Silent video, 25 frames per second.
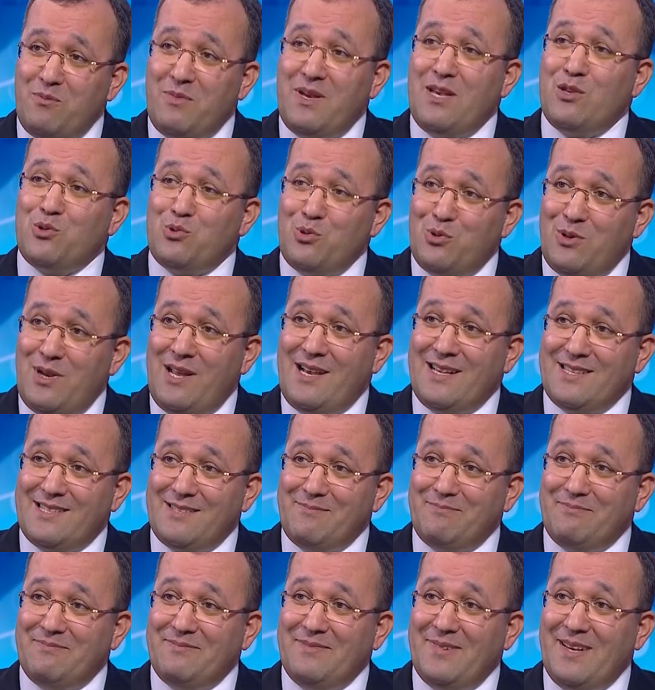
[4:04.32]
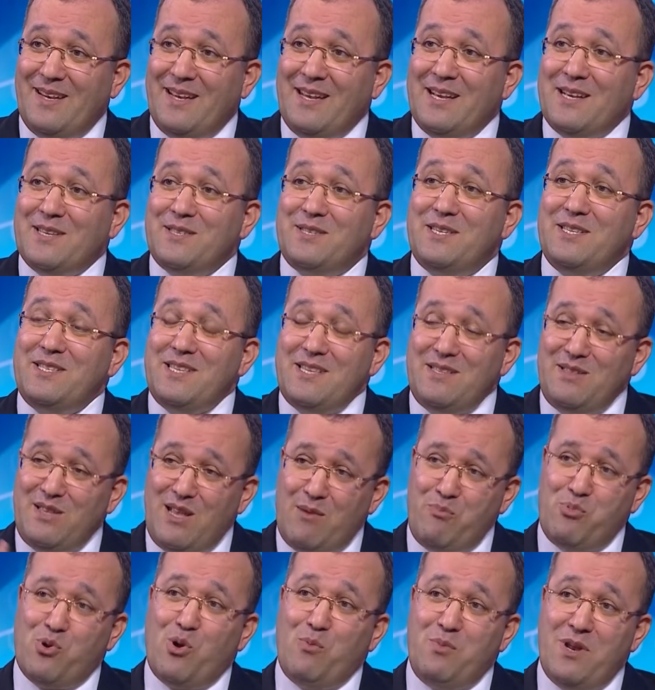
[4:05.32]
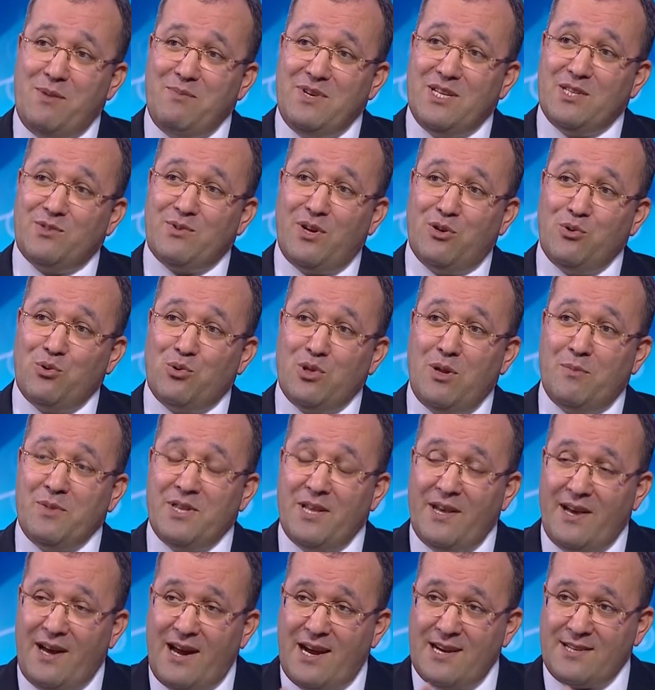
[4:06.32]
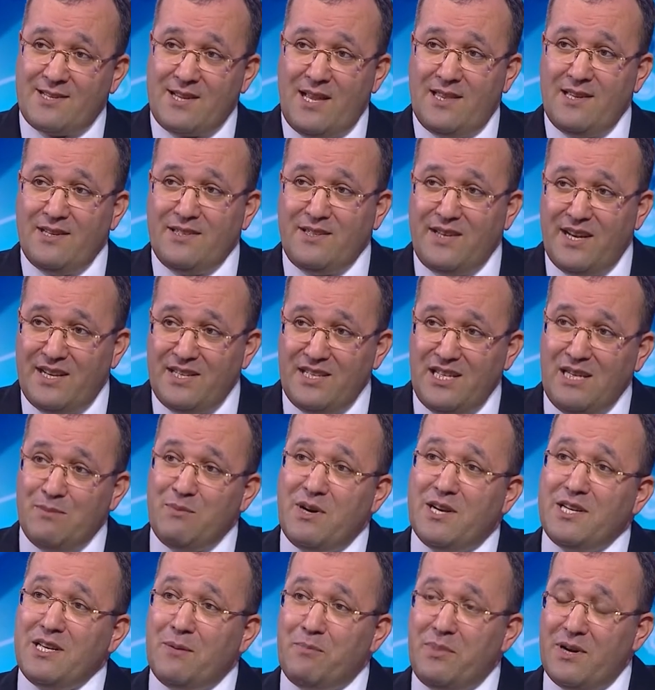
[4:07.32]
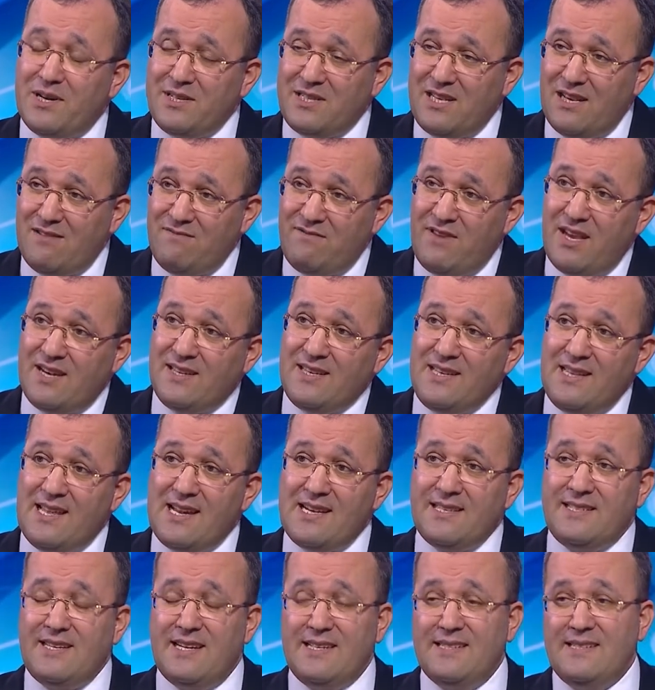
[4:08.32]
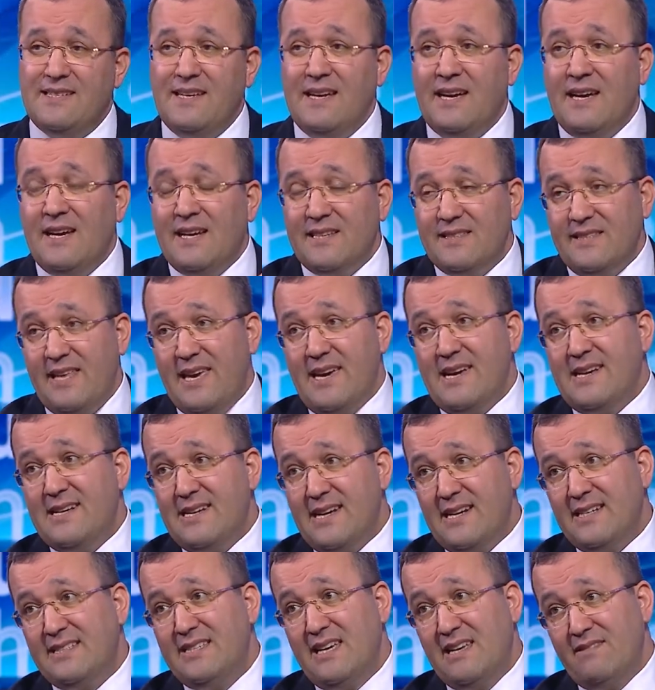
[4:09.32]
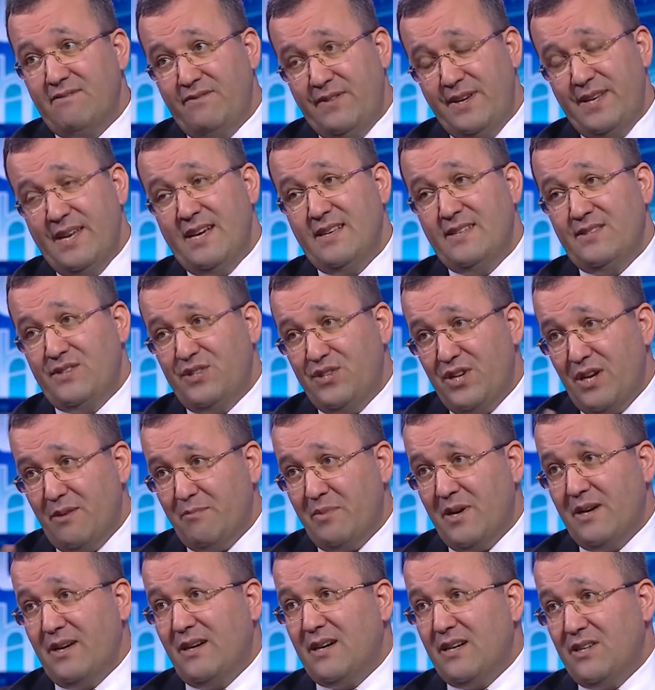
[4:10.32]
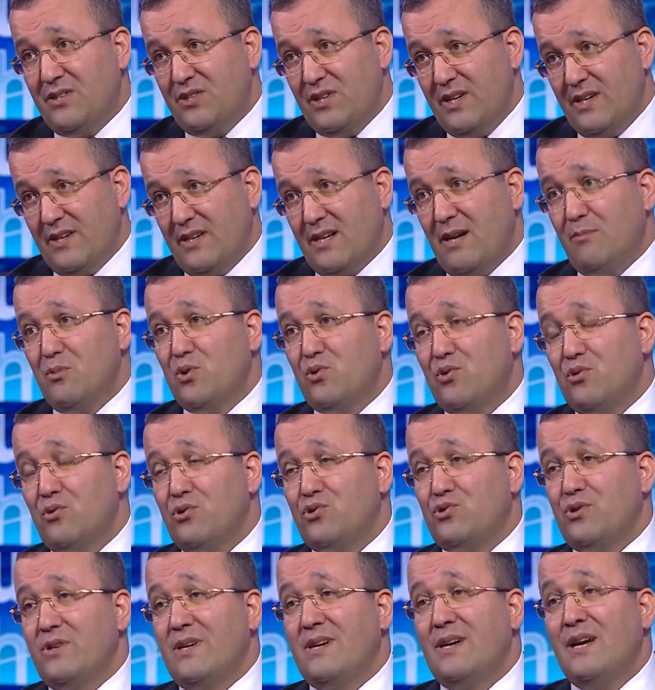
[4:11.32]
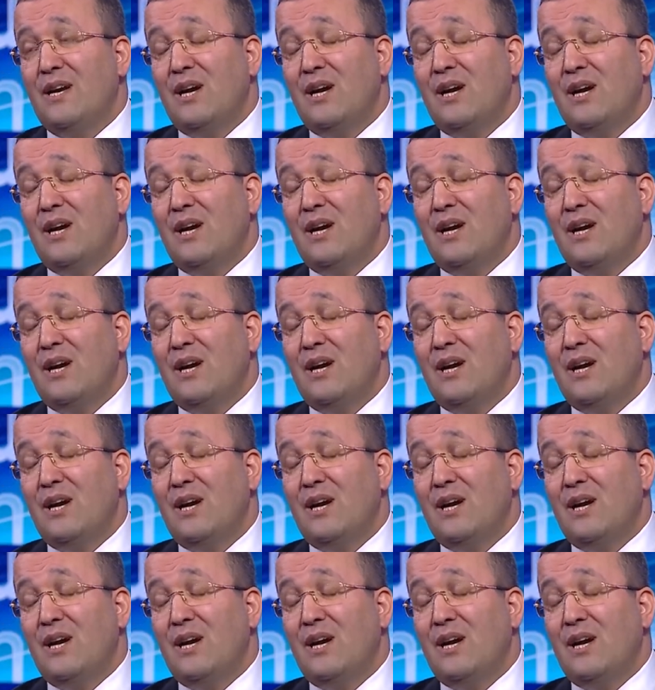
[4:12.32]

mezunu lazım? Sizin ne probleminiz var uygulamada? Arsa alırken, imar yaparken, vergilerken, değerlerken, finansçıya, bankacıya, kamu kuruluşuna,